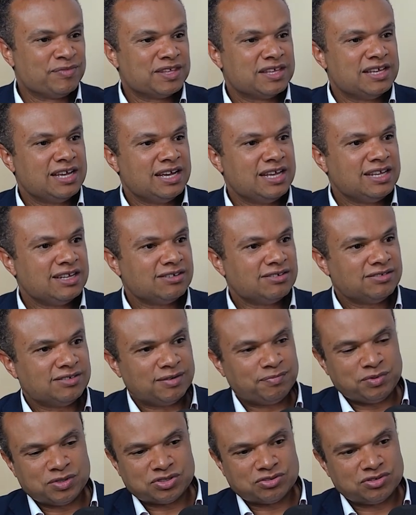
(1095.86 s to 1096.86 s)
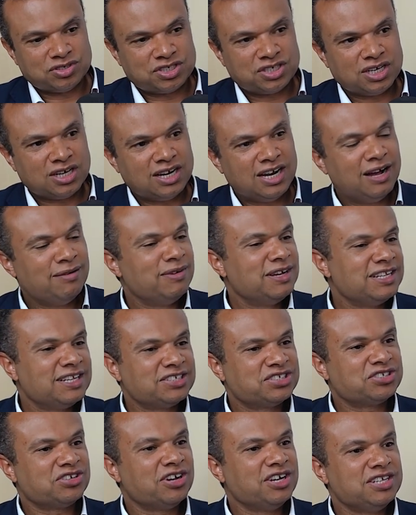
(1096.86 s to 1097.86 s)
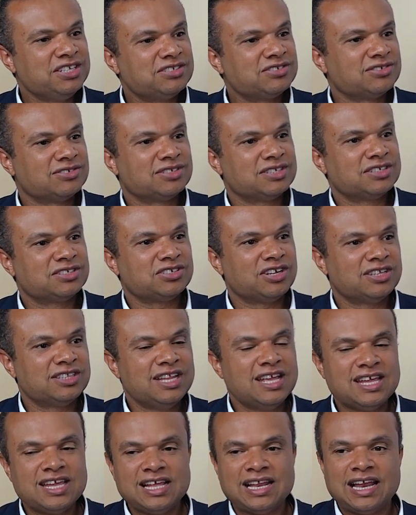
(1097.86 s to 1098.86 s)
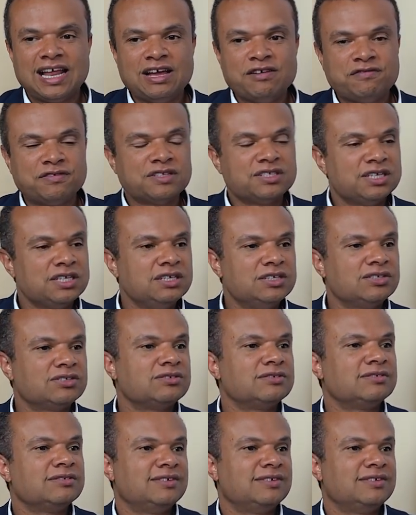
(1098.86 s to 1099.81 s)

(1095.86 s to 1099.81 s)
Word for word: E aí a pessoa chega, não, mas é só isso. Você só tem que ir lá e fazer isso.